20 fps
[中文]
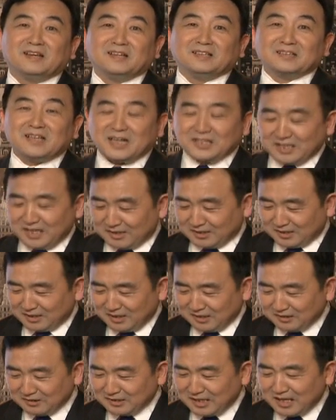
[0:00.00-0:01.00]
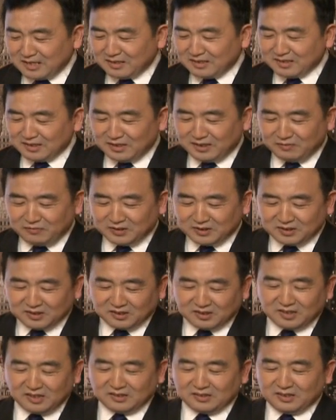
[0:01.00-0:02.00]
他想承担一份
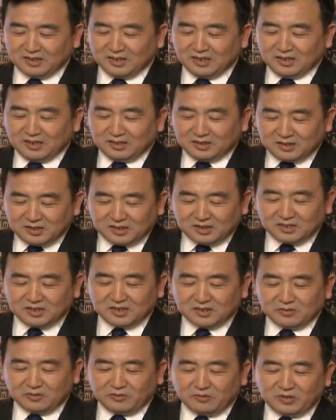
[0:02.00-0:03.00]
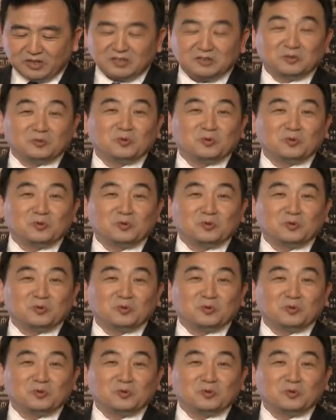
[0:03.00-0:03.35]
责任，这是很